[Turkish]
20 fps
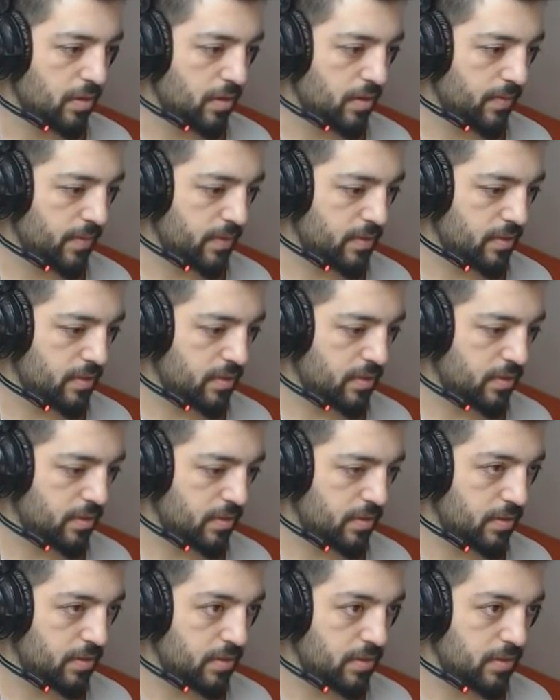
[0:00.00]
Evet.
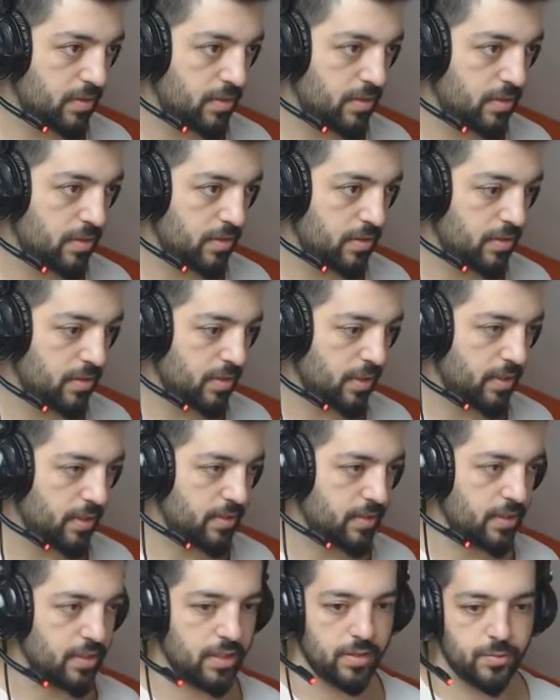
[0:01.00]
Sana
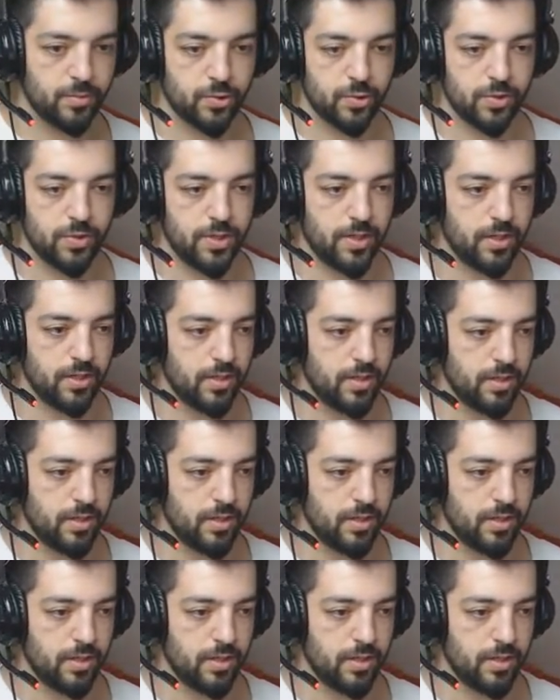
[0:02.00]
takalım şunu. Heh.